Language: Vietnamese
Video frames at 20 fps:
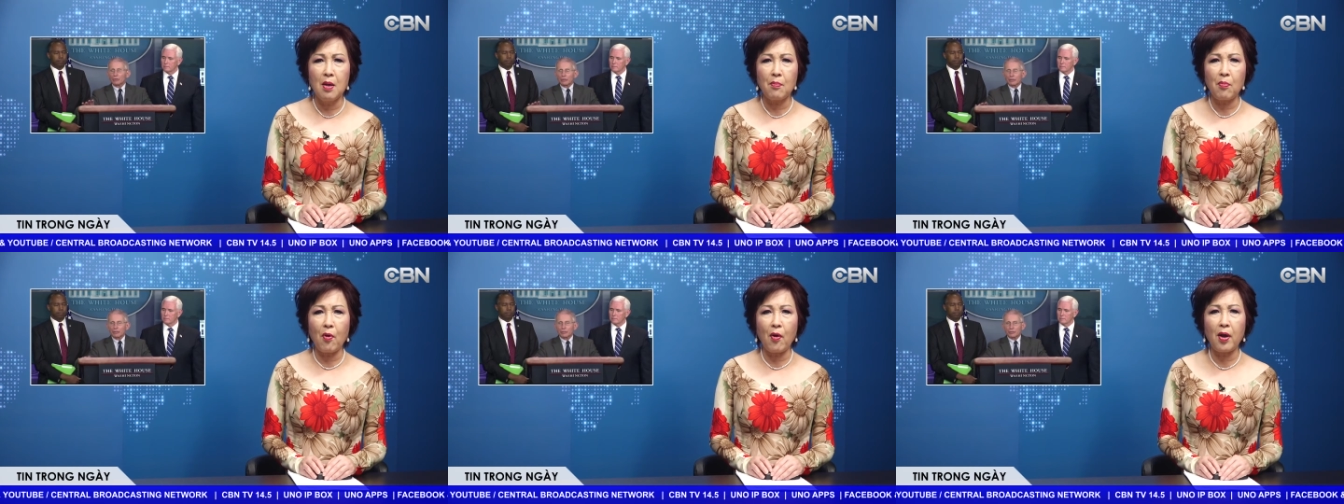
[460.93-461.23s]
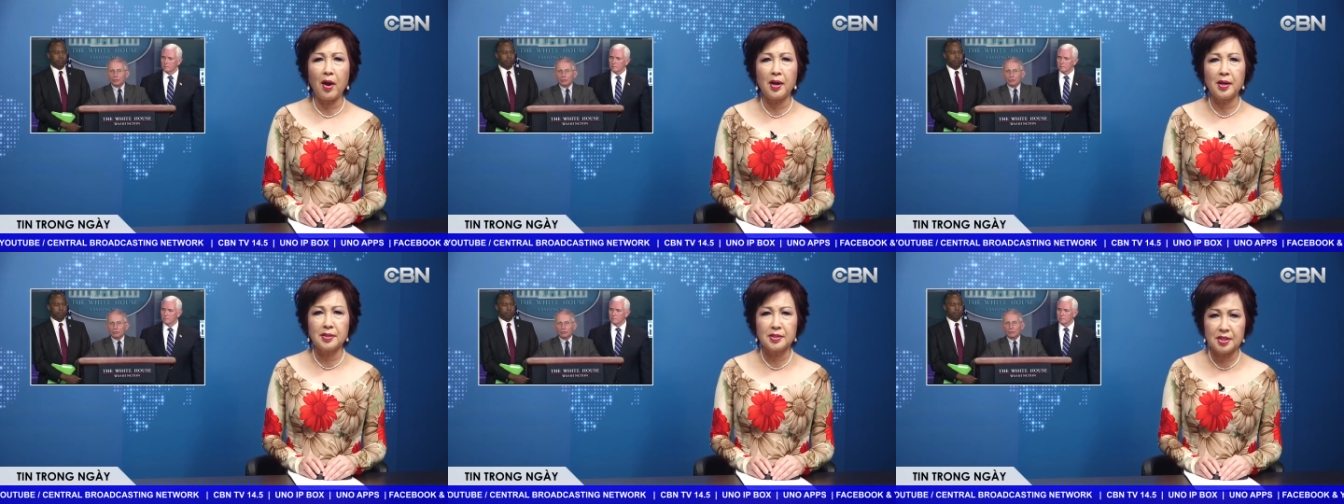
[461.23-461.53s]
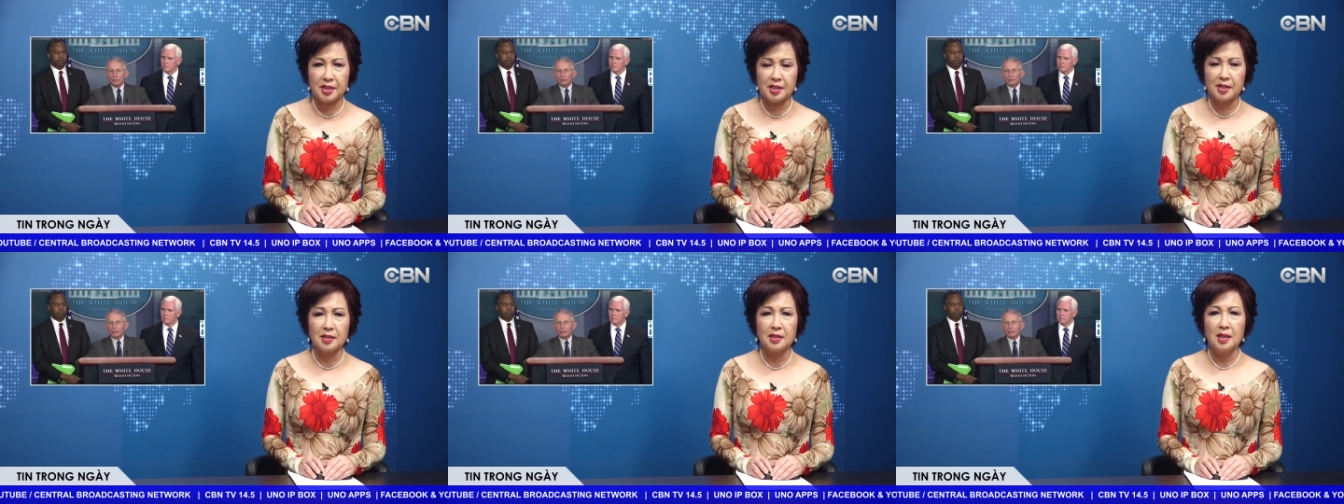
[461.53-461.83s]
Paul
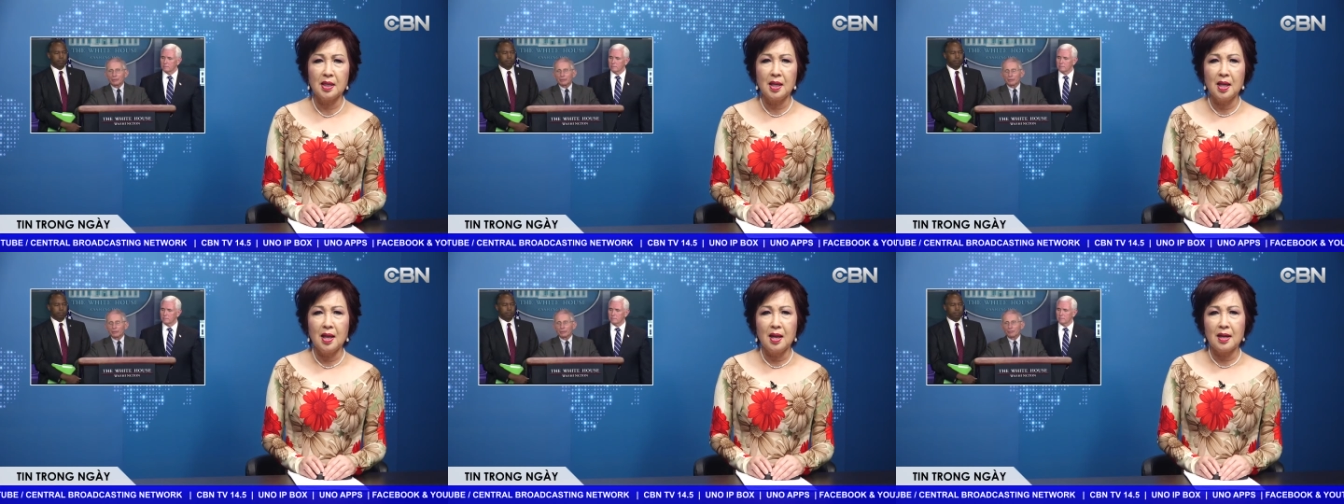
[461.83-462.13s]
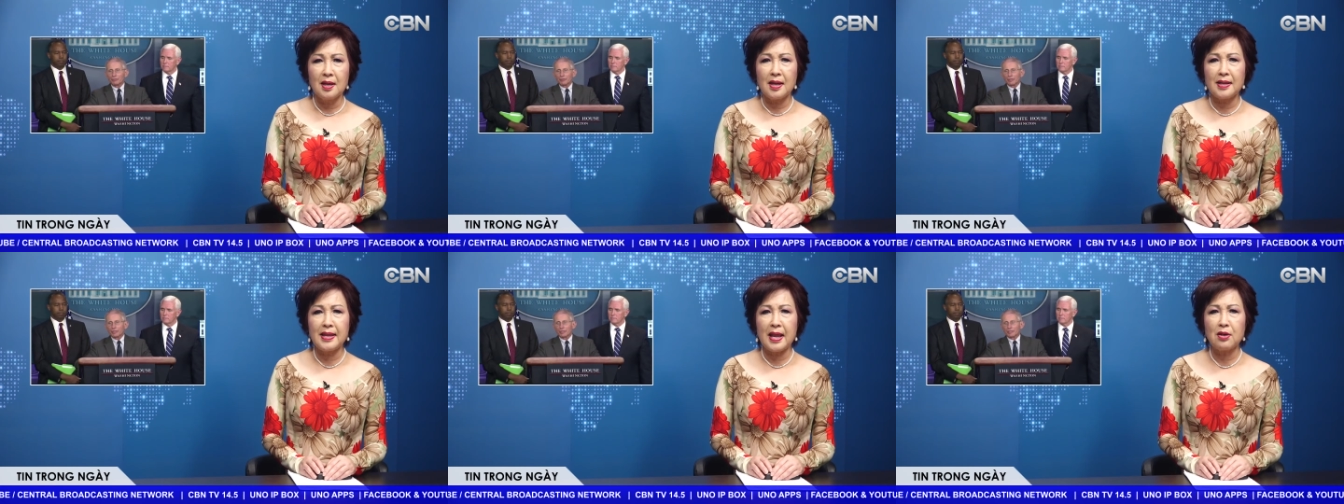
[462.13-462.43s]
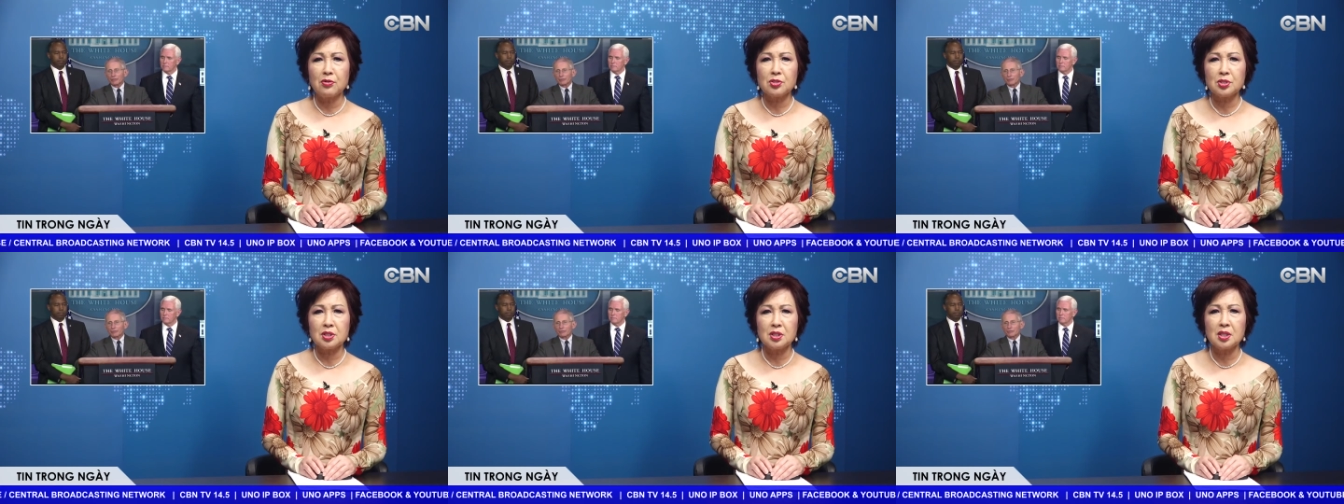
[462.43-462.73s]
Hunter là giáo
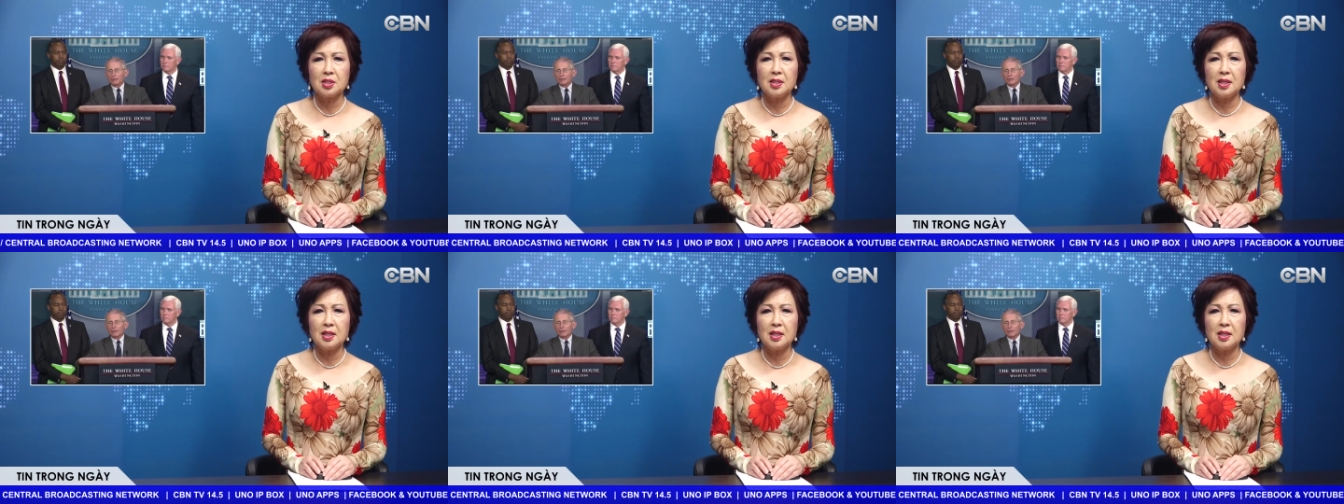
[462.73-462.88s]
sư